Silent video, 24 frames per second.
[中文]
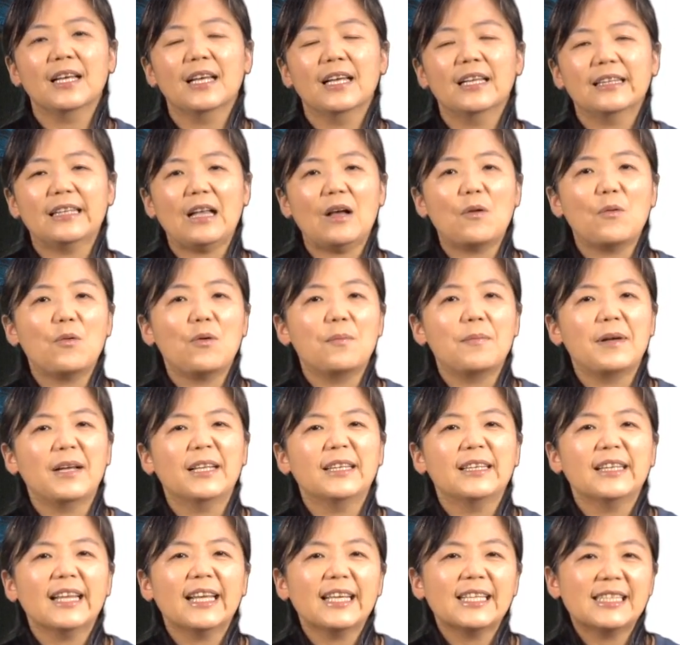当我
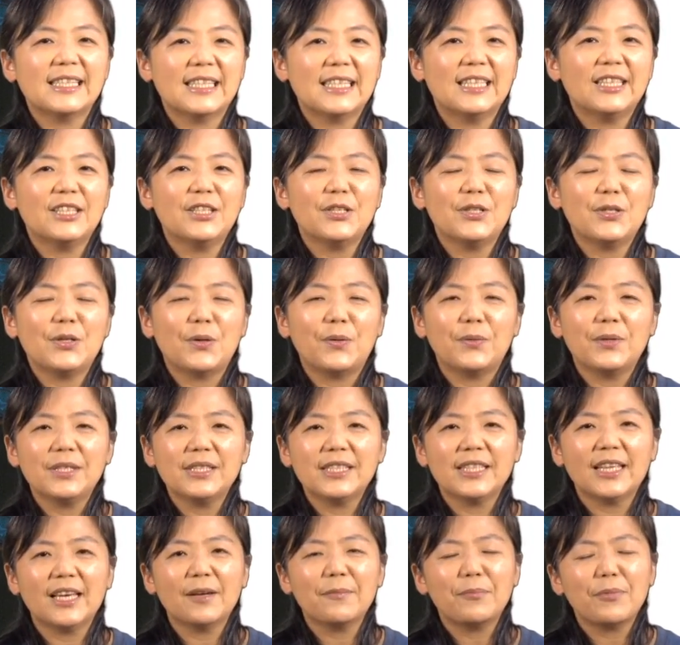们内心有一
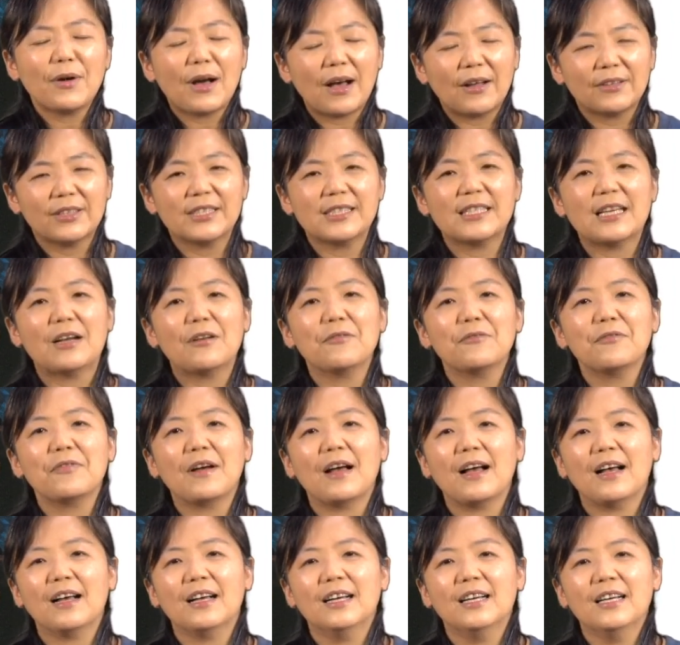些不好的想
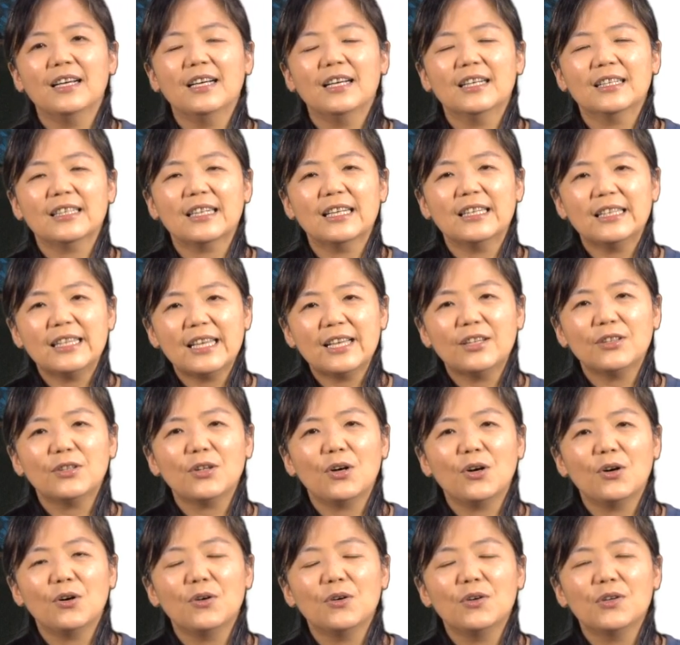法，跟念
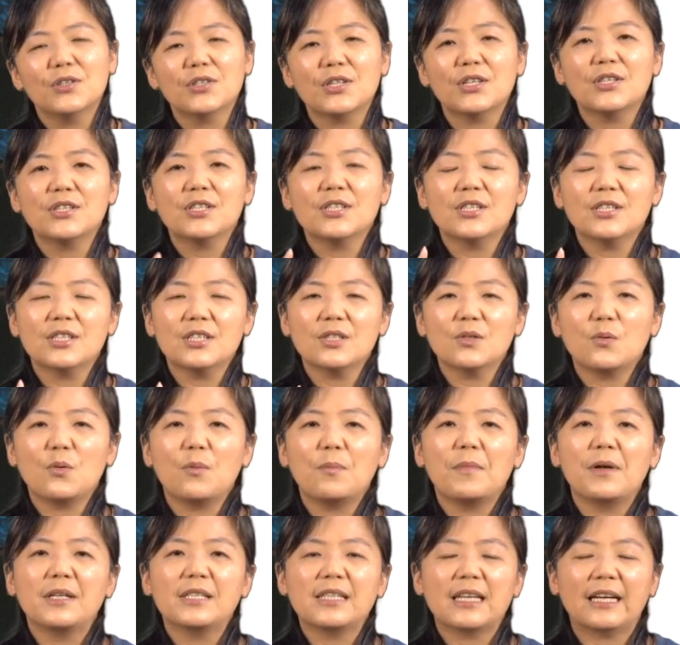头，甚至是我
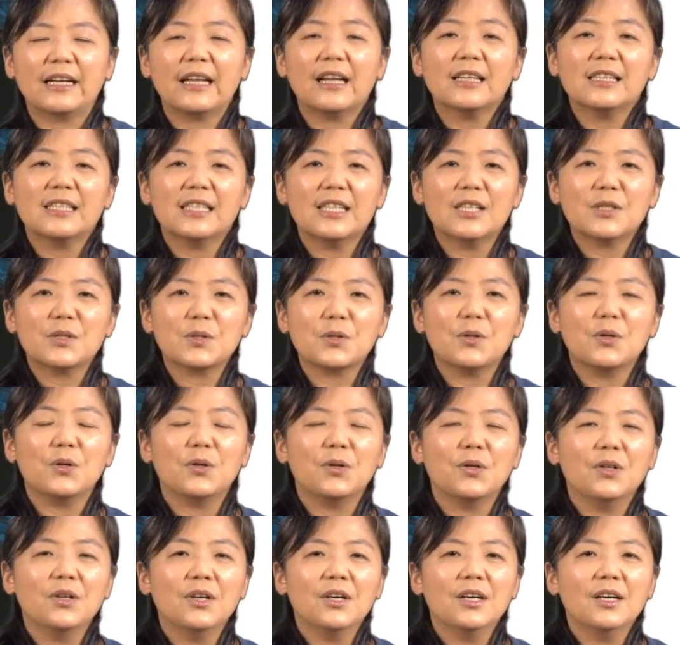们想要接受
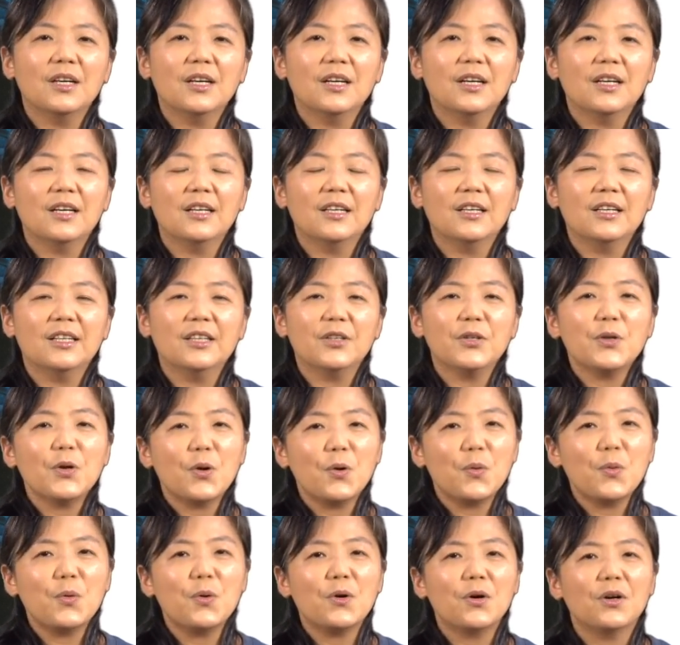诱
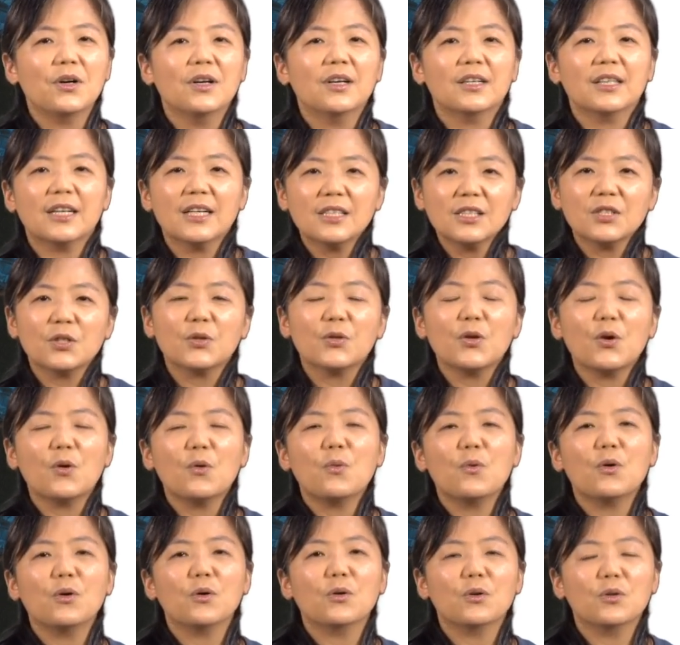惑，跟着诱
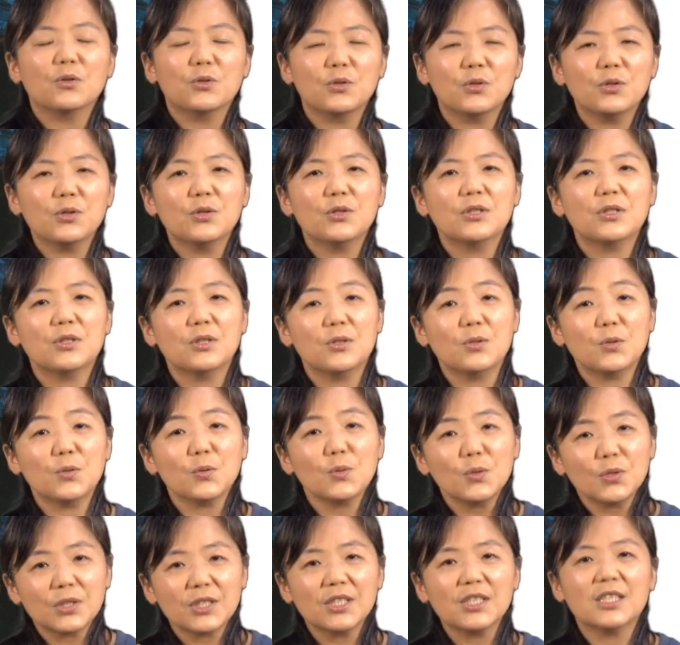惑去
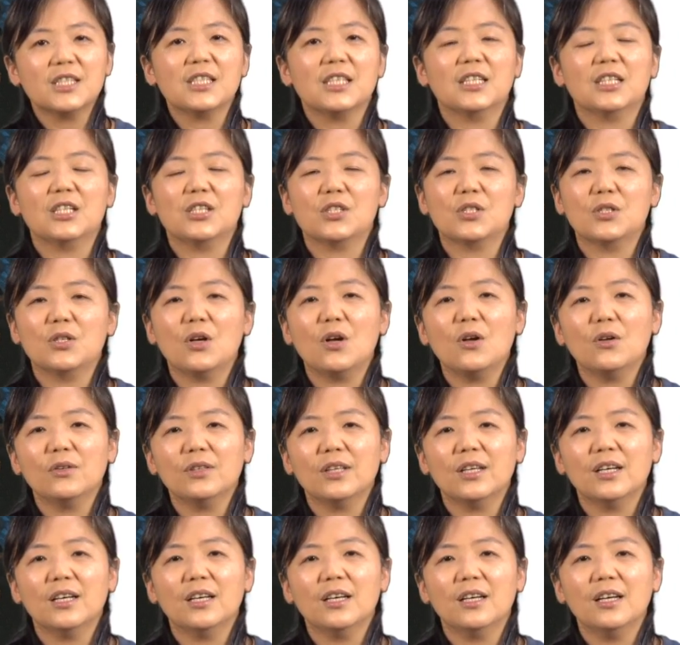做事情的时候
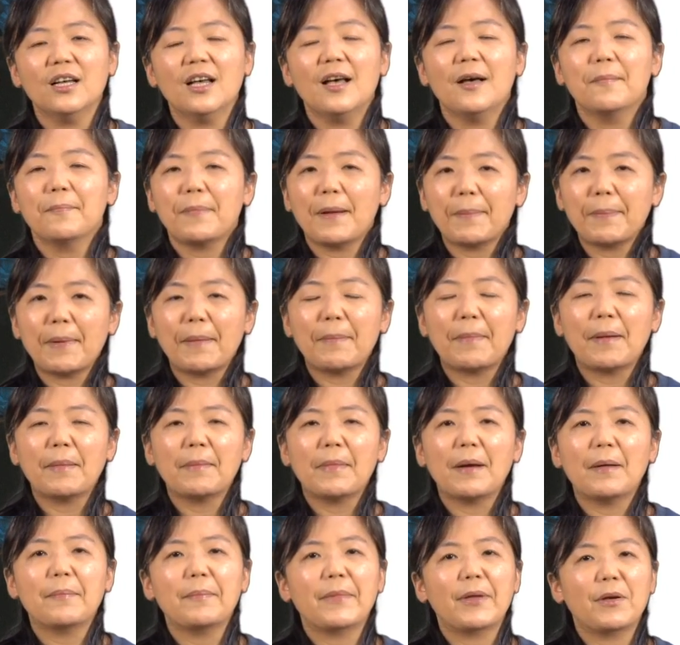呢？爸爸妈
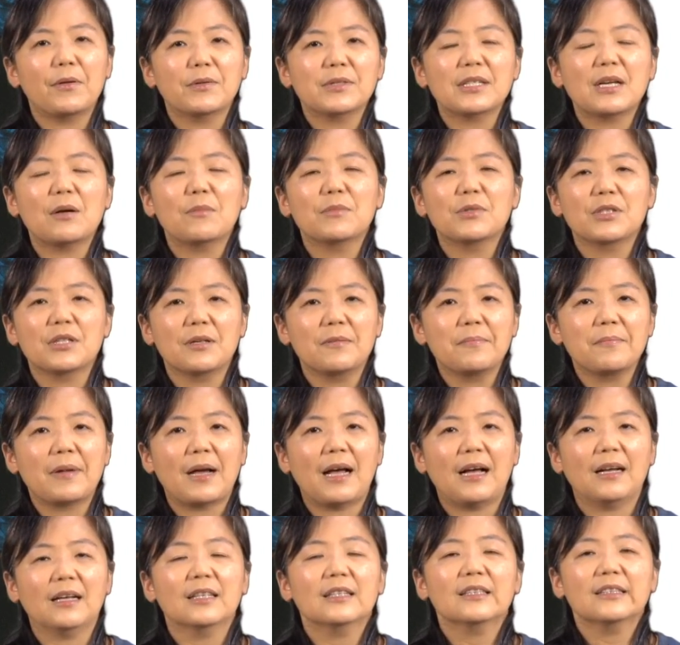妈没有在我们身
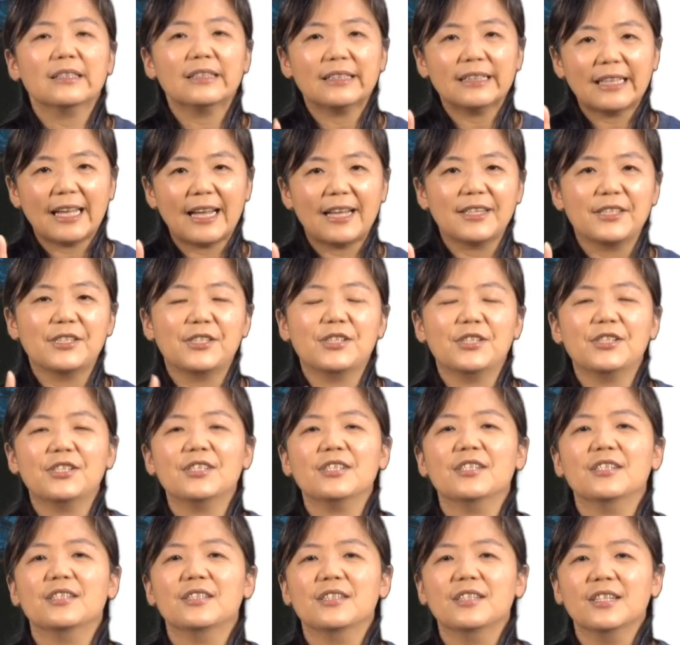旁，但
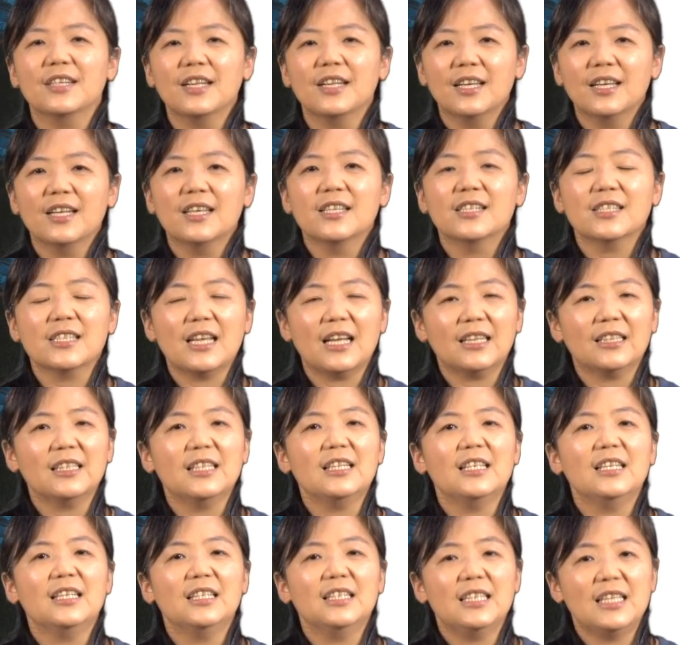是上
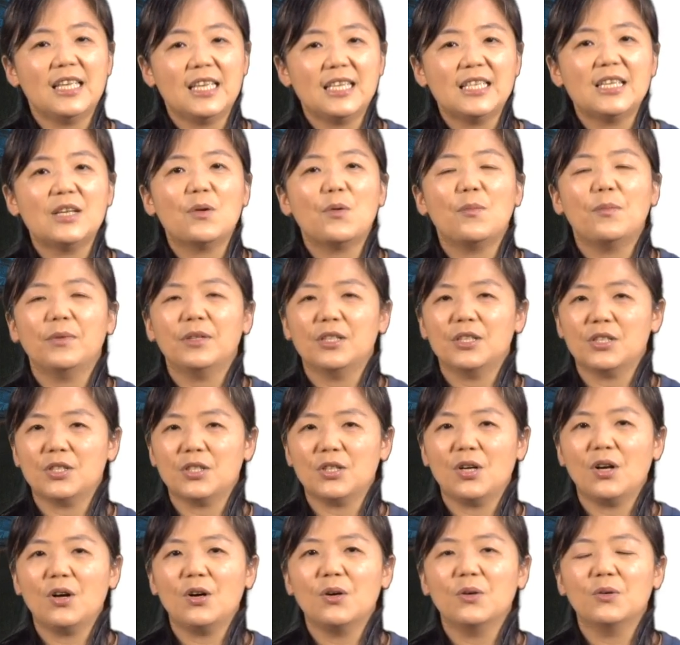帝提醒我们的时
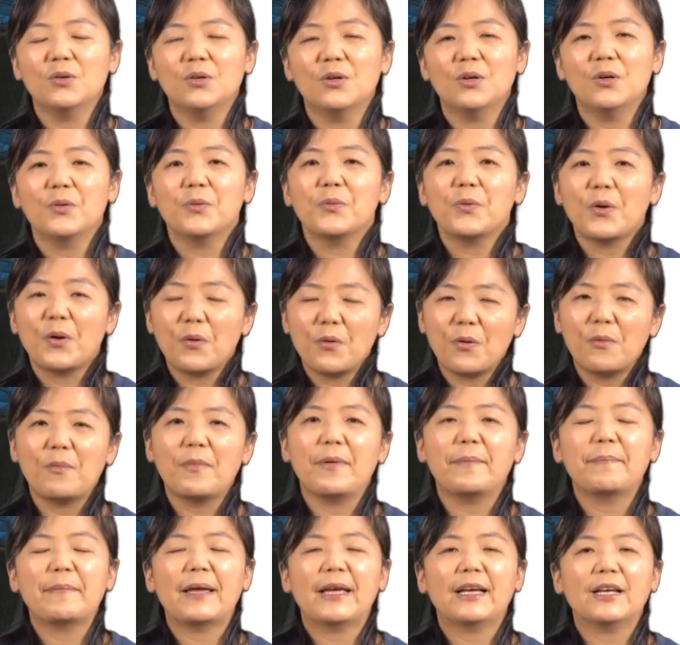候，愿我
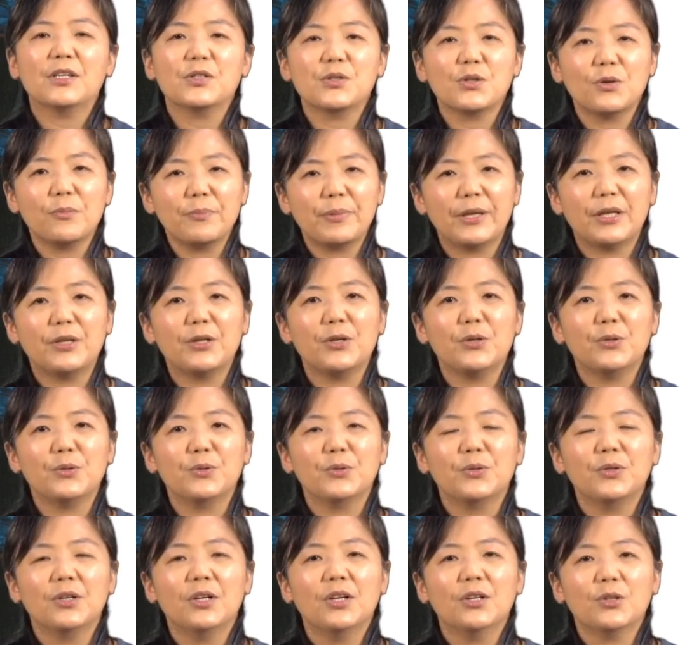们每个修比 you
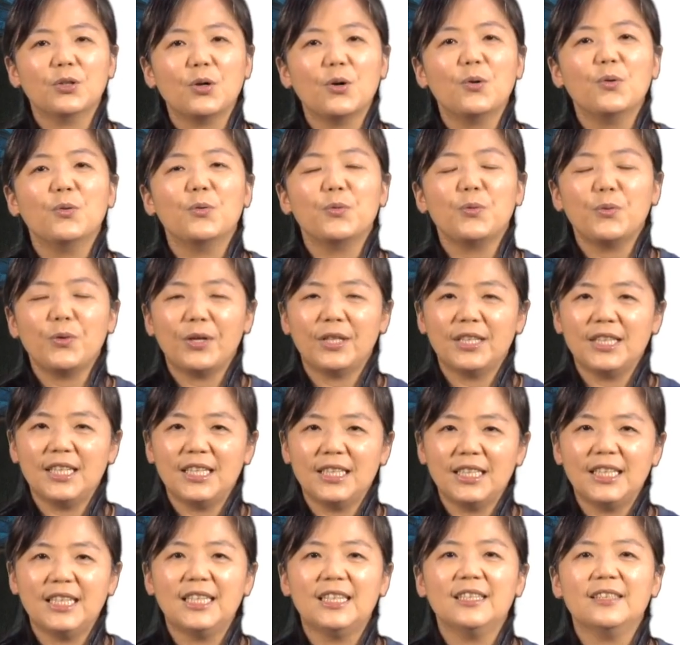都愿意
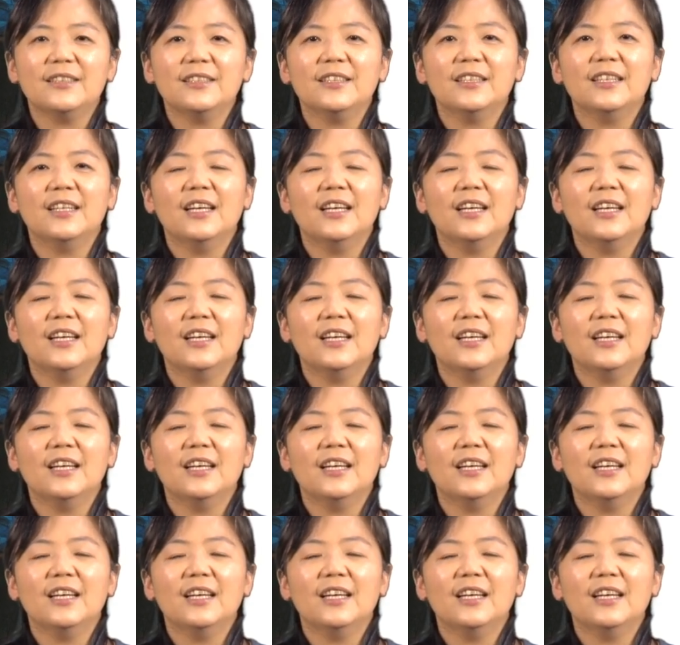听，